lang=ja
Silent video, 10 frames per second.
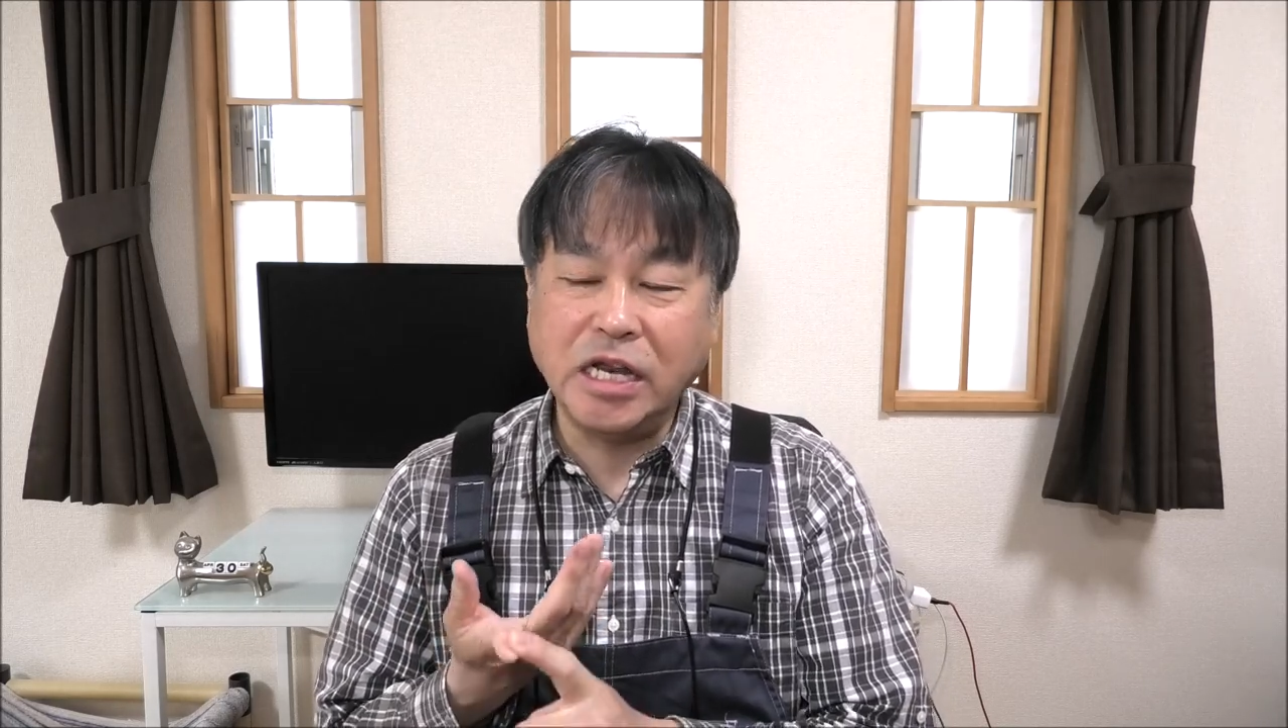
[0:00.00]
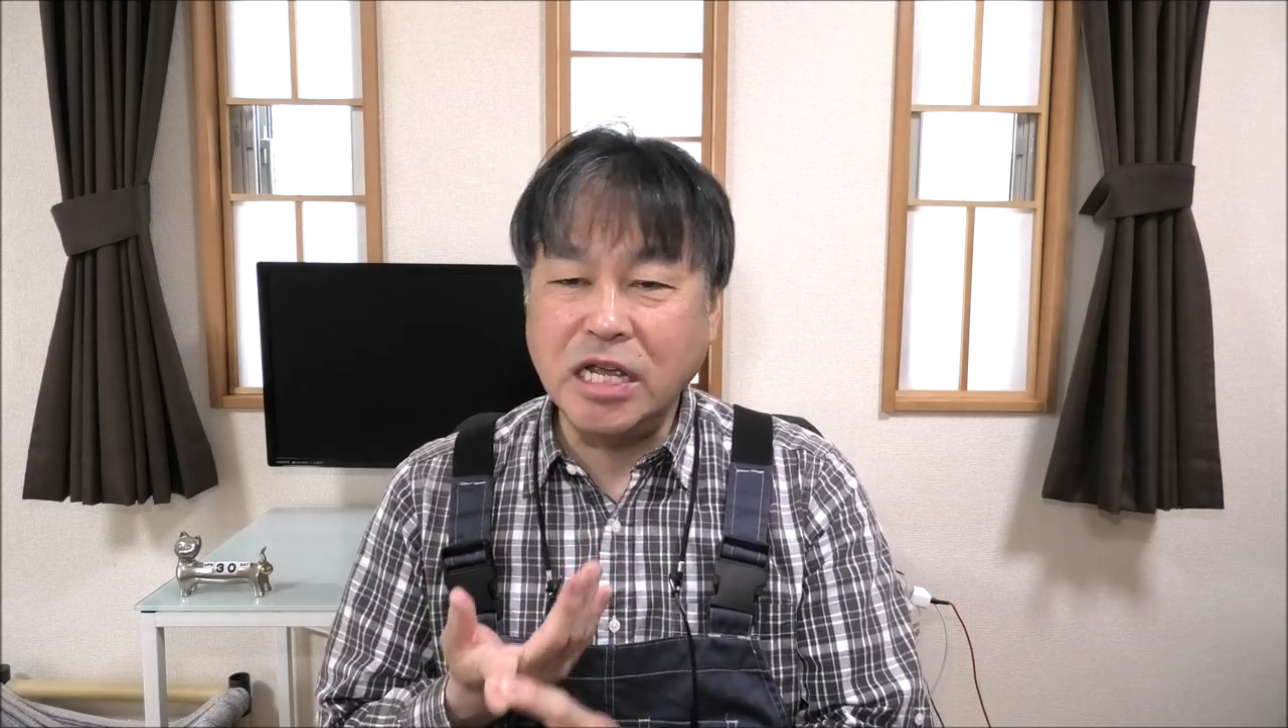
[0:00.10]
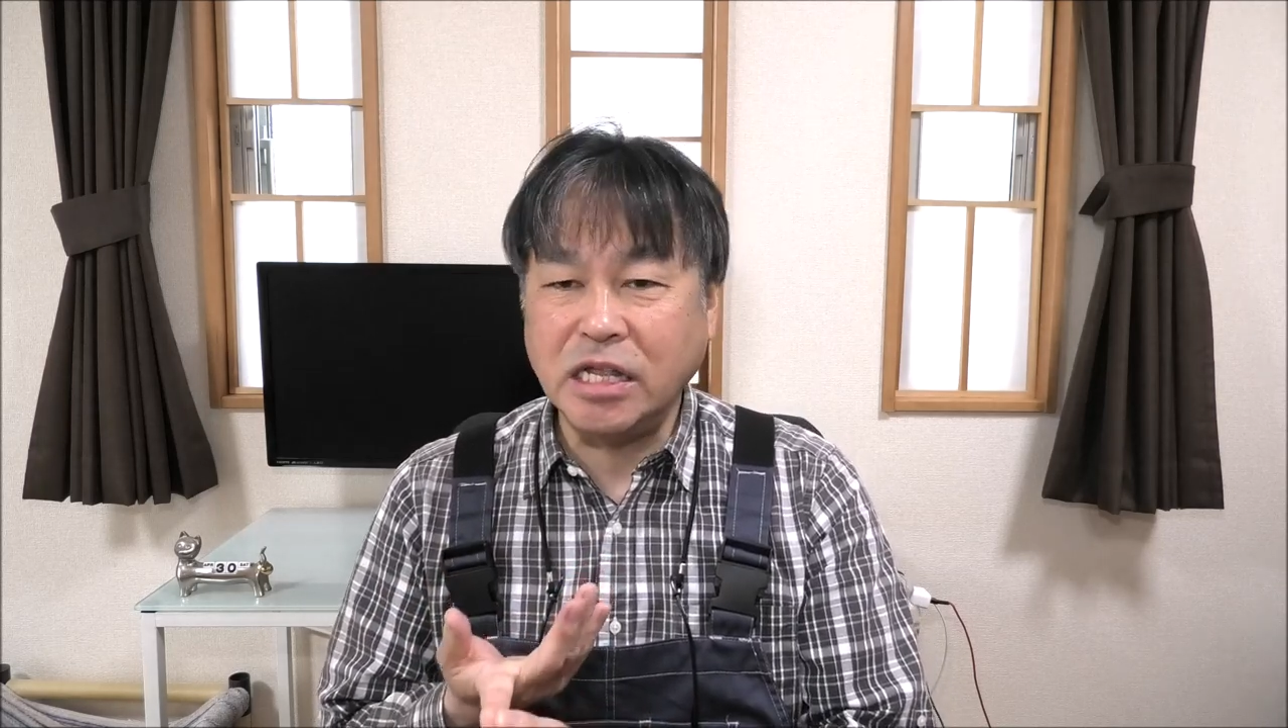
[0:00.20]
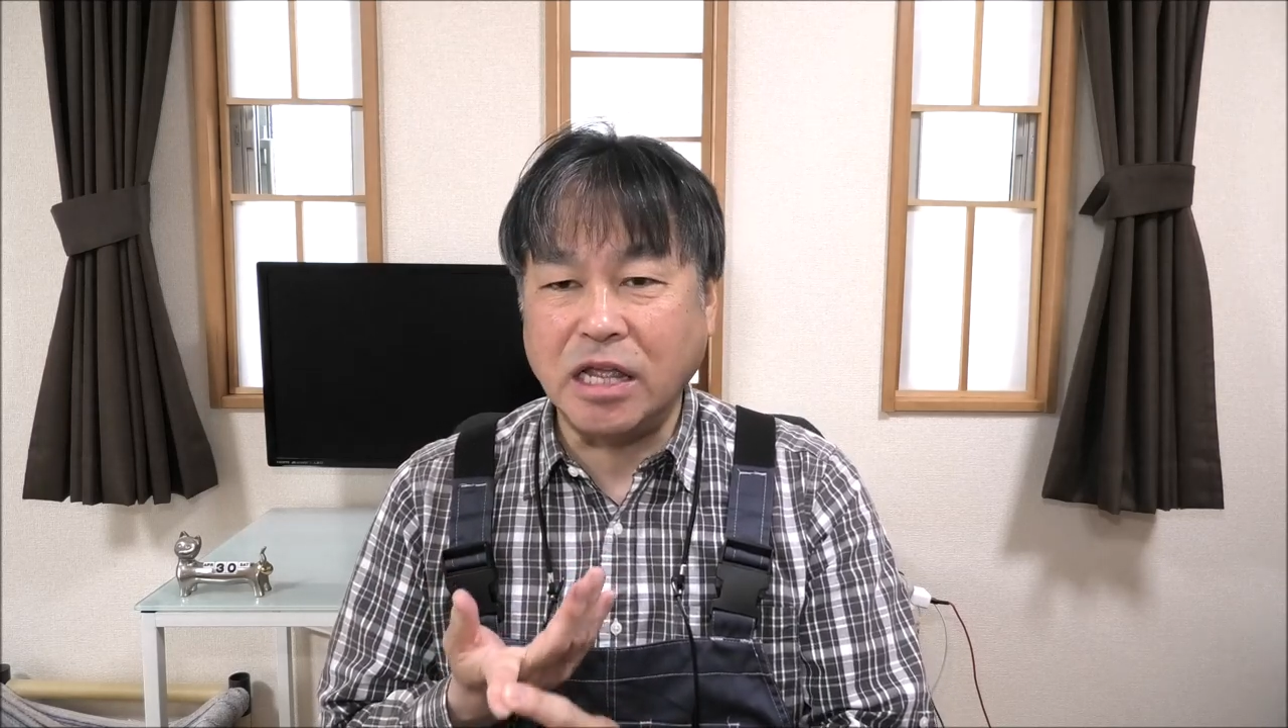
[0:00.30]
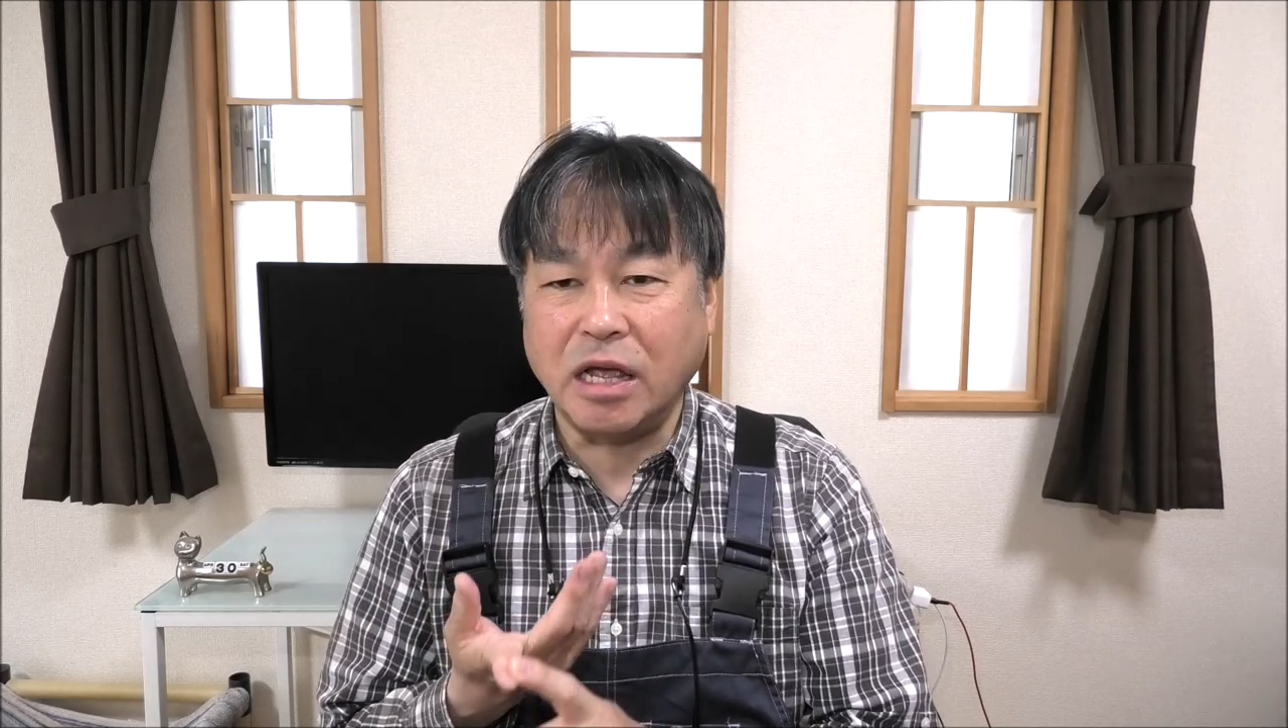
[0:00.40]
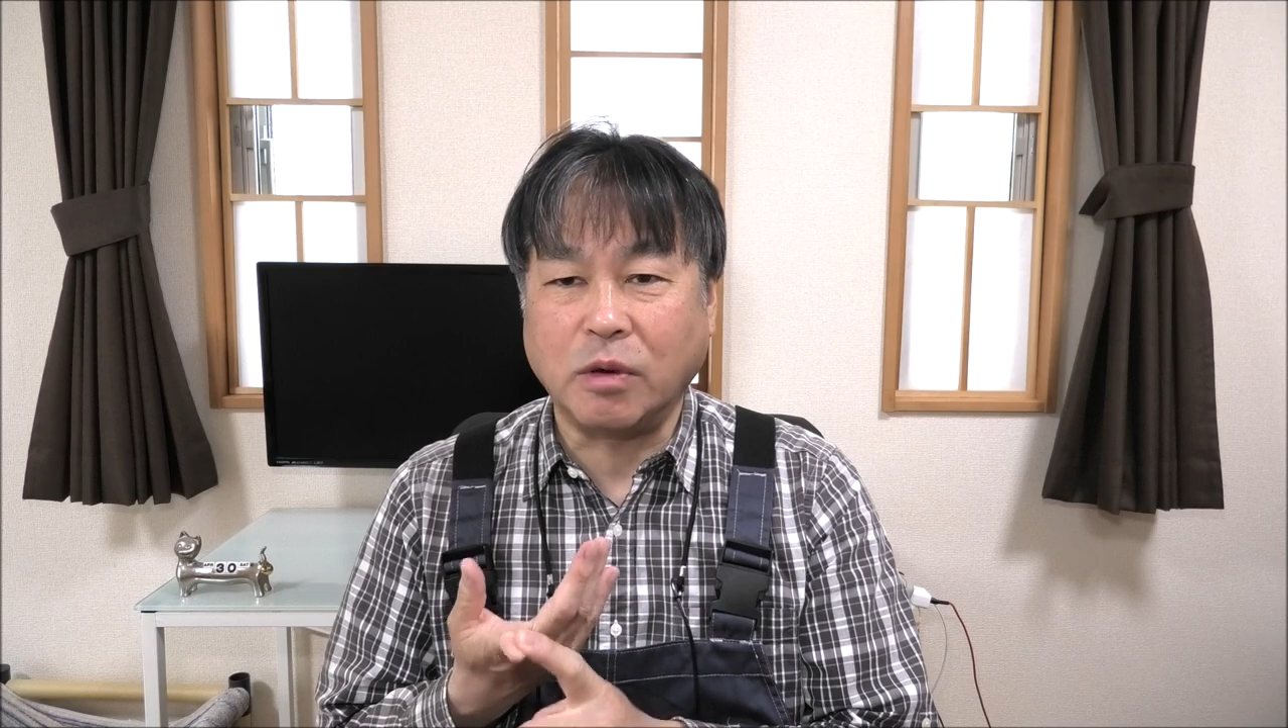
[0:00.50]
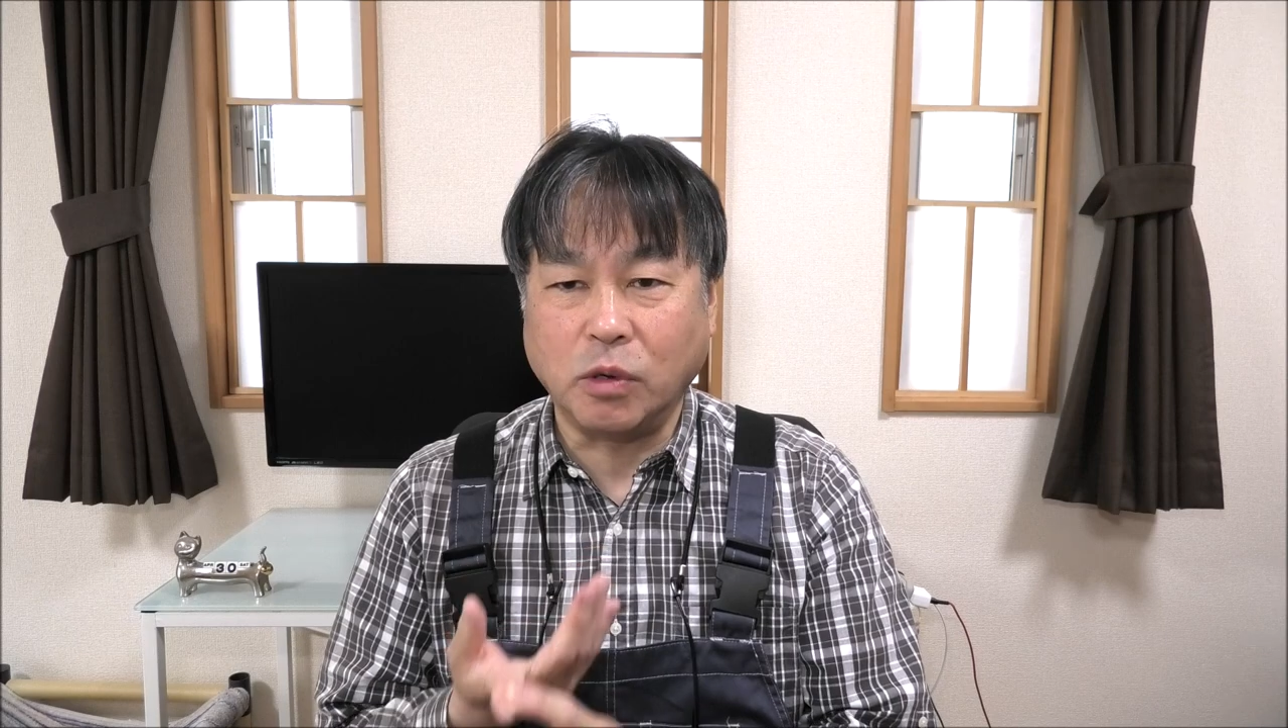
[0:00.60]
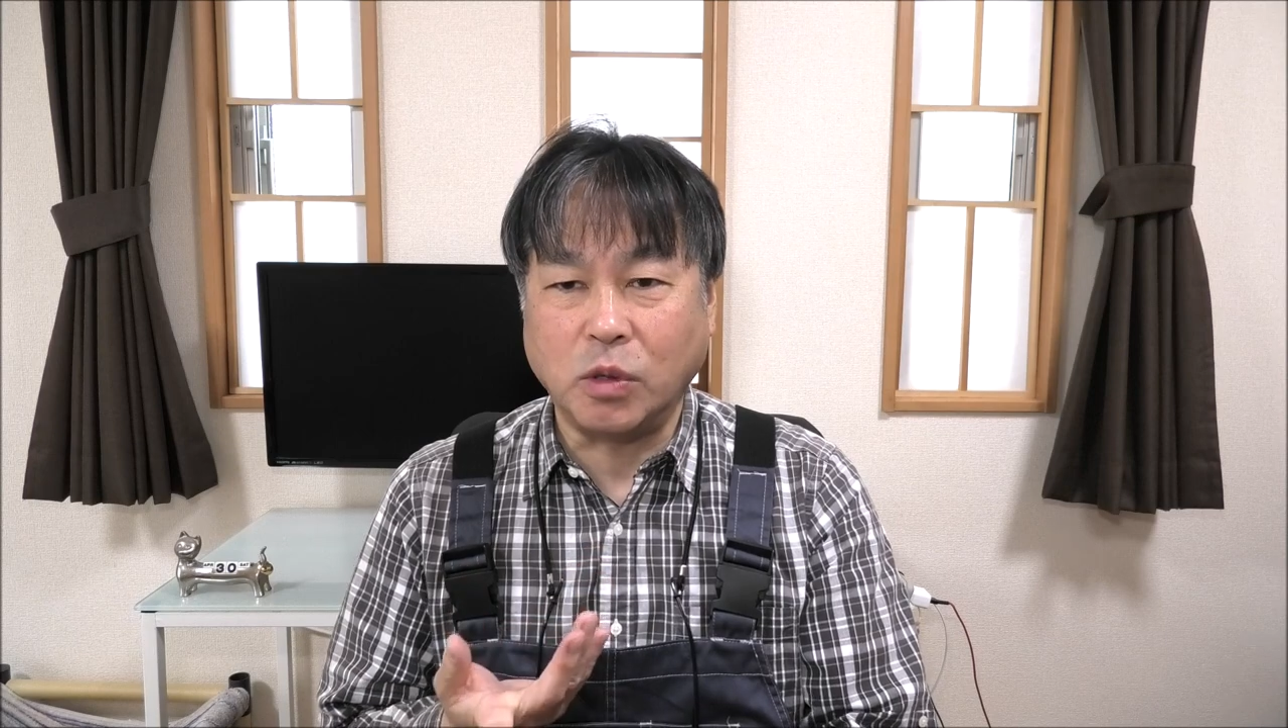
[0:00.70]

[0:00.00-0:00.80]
2.5